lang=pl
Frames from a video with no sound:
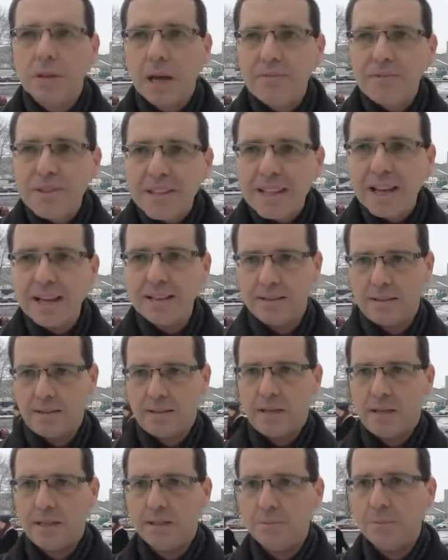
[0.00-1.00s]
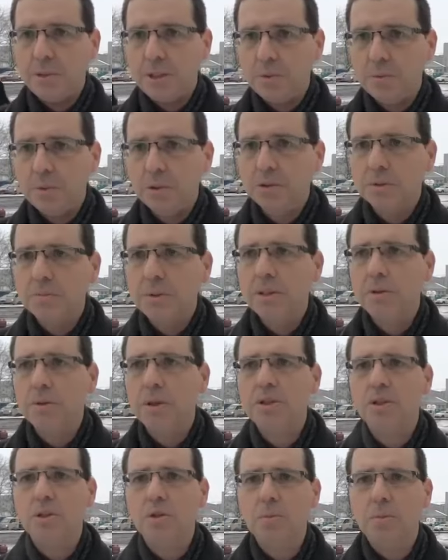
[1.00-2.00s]
Ewidentnie zmienił,
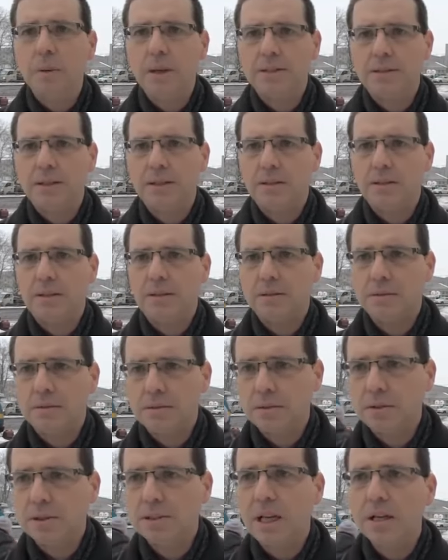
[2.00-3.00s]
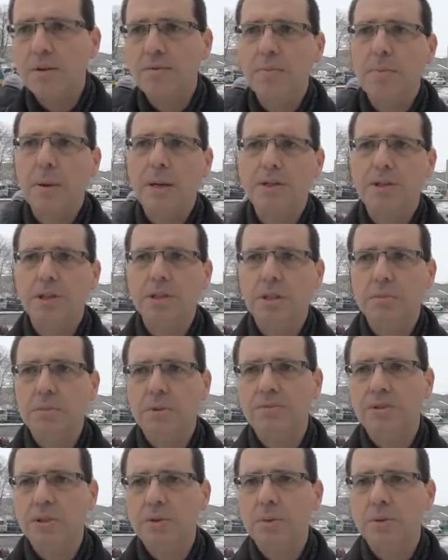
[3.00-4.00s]
zmieniła się okupacja. Zostali wyparci
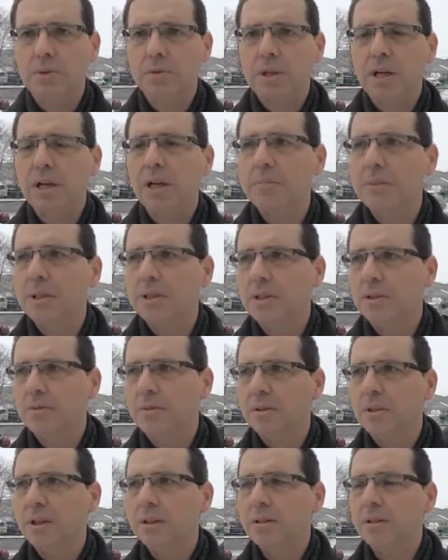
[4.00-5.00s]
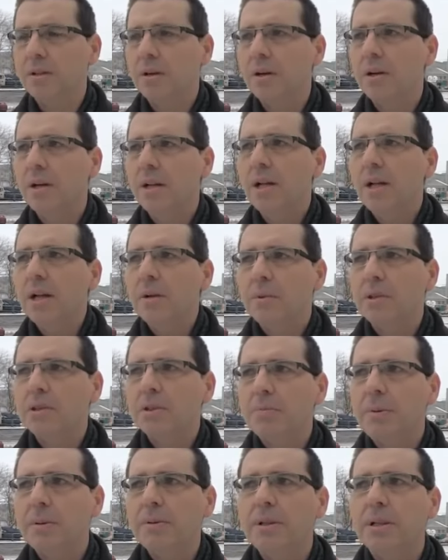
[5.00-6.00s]
Niemcy, weszła tutaj Armia Czerwona. Tylko
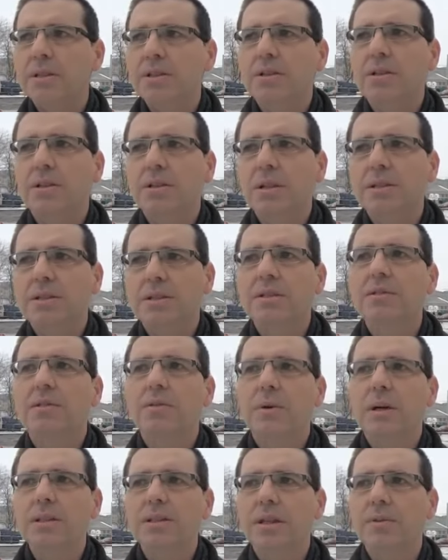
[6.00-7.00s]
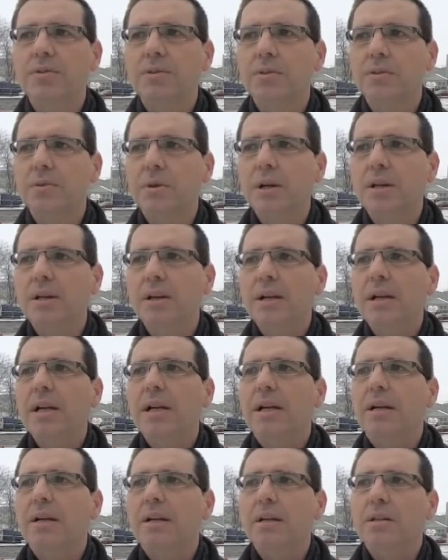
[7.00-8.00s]
proszę pamiętać, że to jest sytuacja, w której
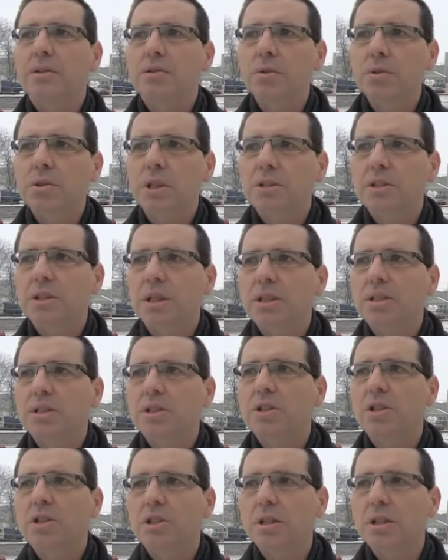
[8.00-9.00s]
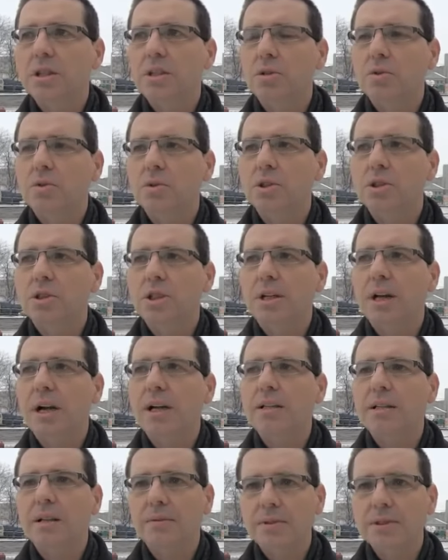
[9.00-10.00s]
e, duża część tych, którzy
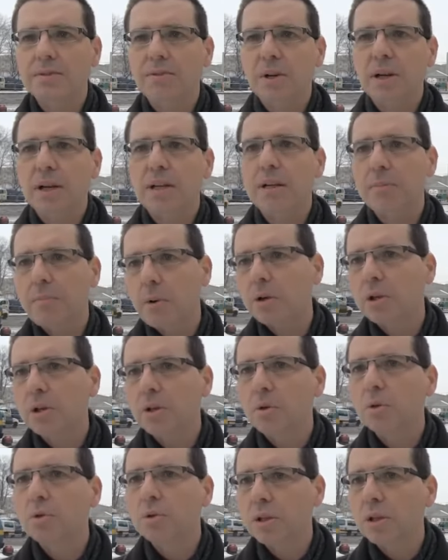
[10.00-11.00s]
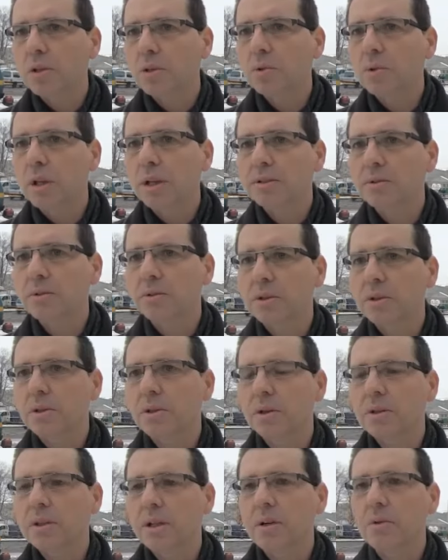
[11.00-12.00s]
czekali na wyzwolenie po kilku, kilkunastu
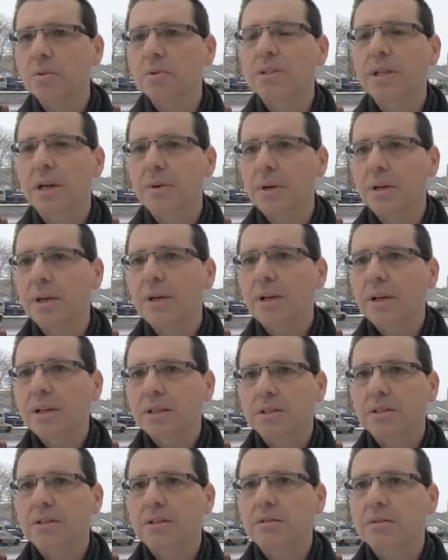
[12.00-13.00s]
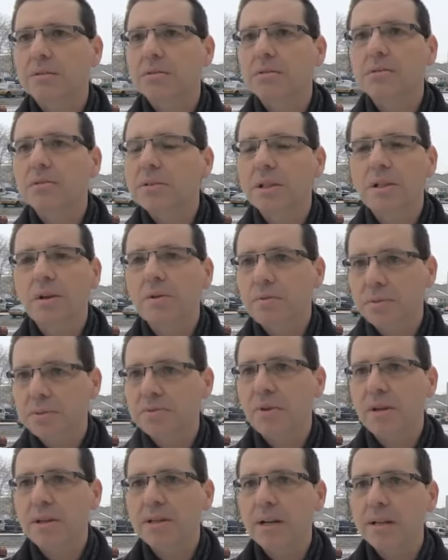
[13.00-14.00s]
tygodniach uznała, że tego
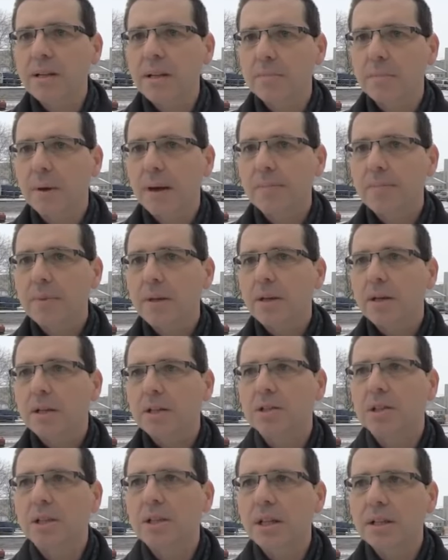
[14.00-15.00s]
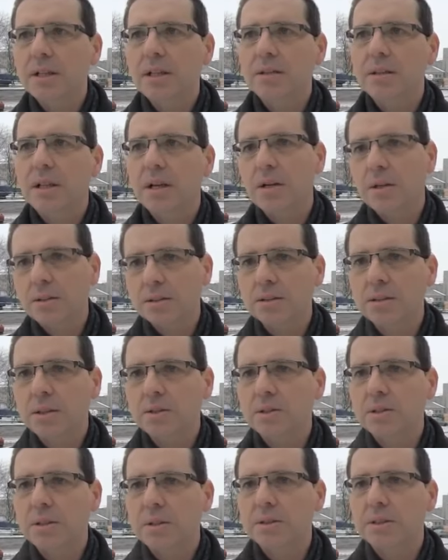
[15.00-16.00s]
wyzwolenia nie ma. Że jeden terror
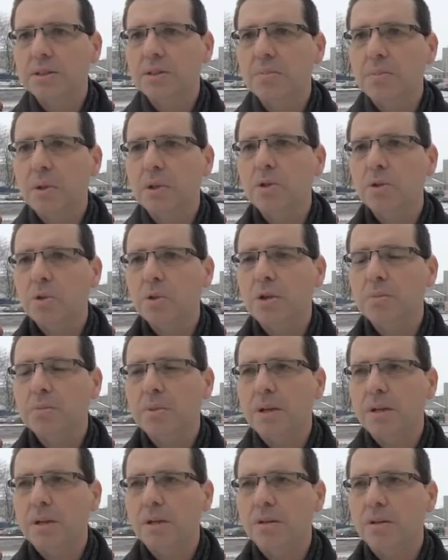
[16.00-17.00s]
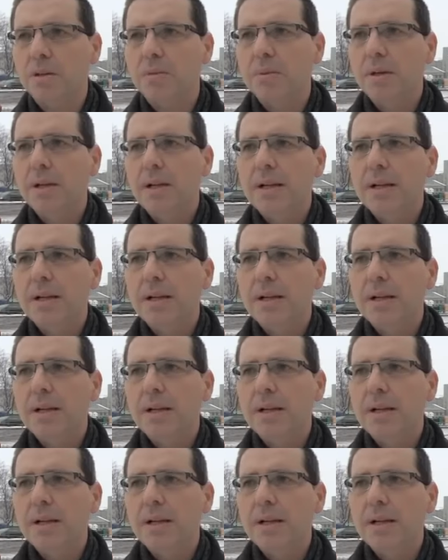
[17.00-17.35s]
został, został zastąpiony drugim terrorem.